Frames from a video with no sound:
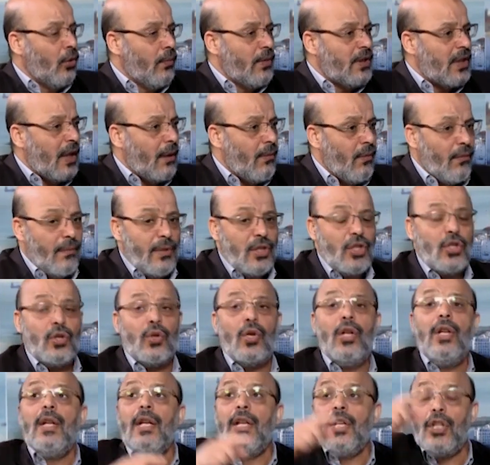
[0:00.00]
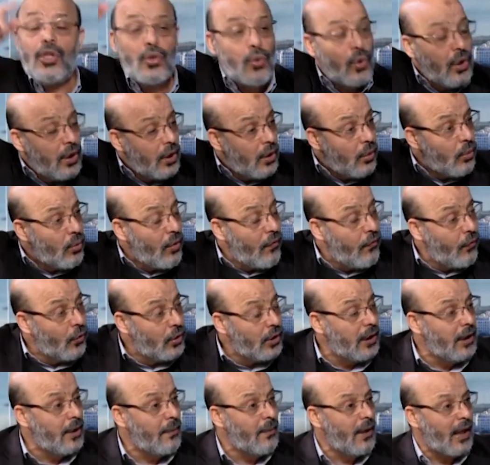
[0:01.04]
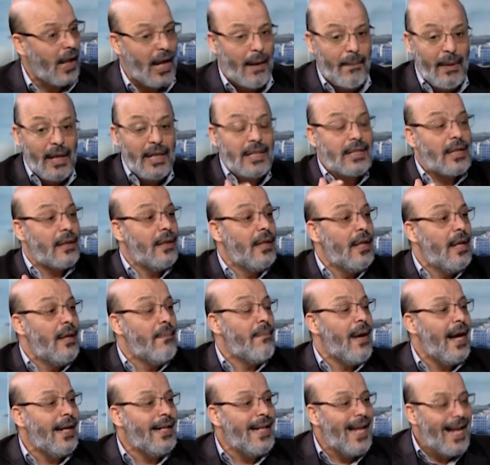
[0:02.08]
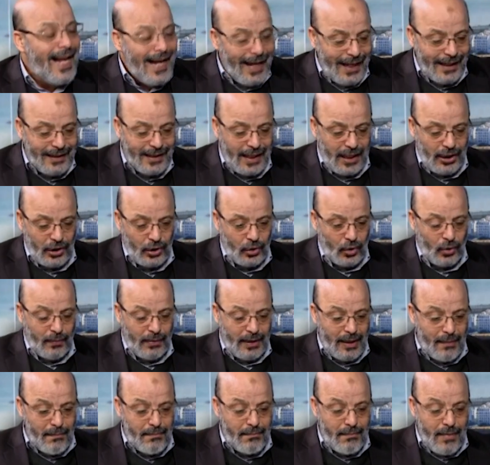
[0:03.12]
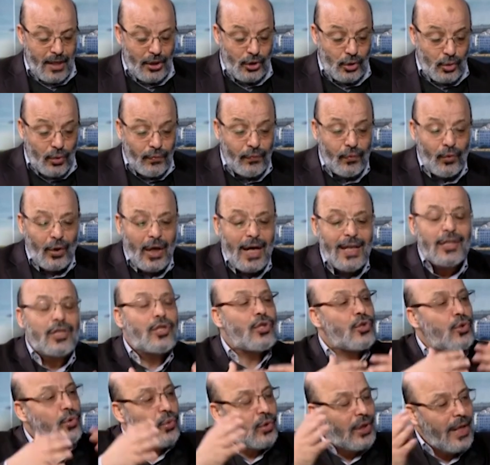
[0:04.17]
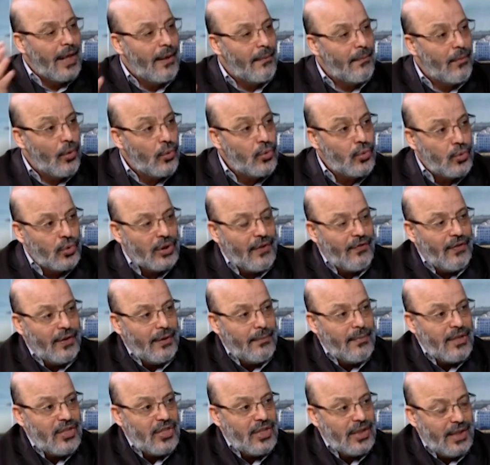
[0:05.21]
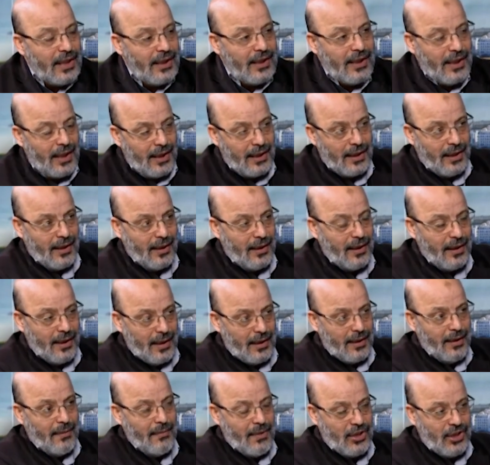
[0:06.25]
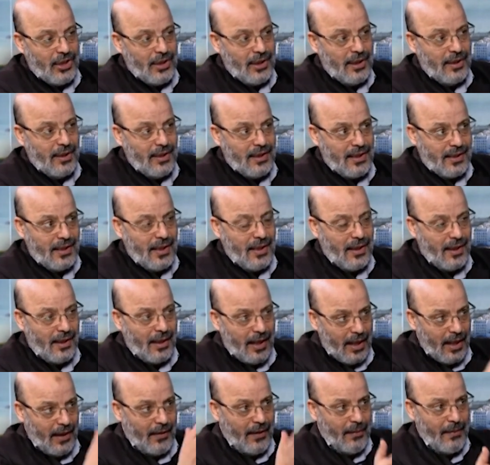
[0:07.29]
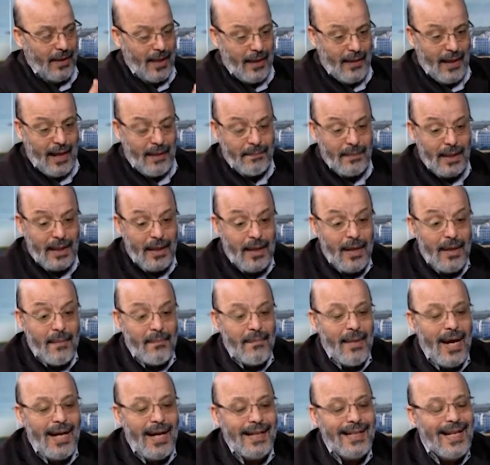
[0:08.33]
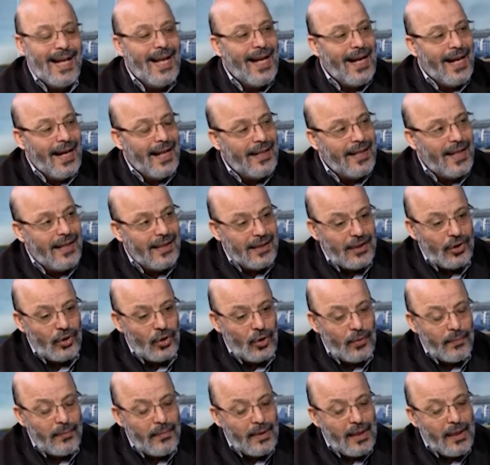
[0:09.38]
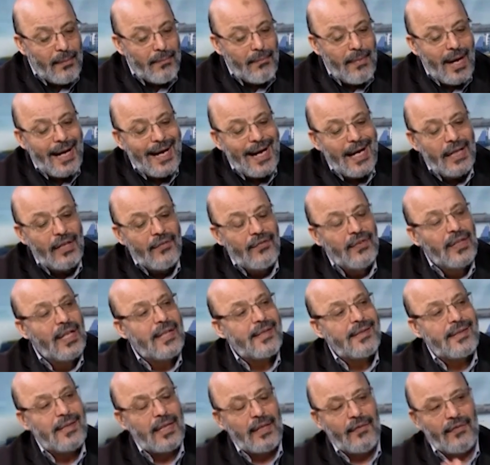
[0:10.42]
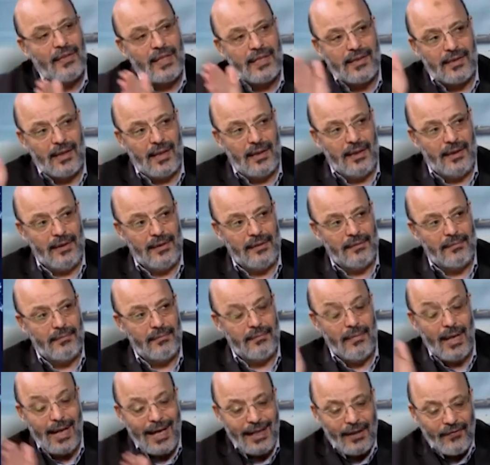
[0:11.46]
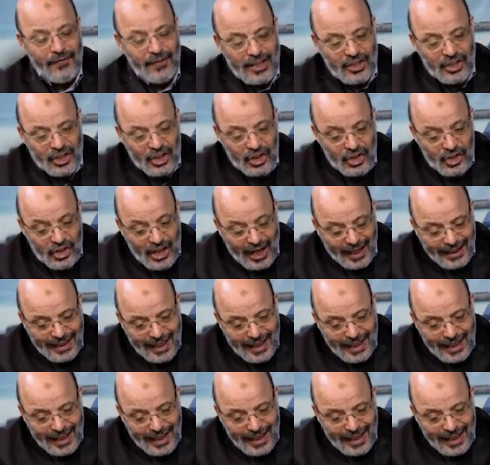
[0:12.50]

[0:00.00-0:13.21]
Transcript: يستقبله في المسجد يجوه الوفود اللي من القبائل معناه احنا اليوم لما نشوفوا هذه الصورة موجودة في المسجد نتاعنا هذا المسجد الجزائري الأعظم هذا معناه احنا اليوم ما خالفناش سلفنا الصالح خلفناش رجعنا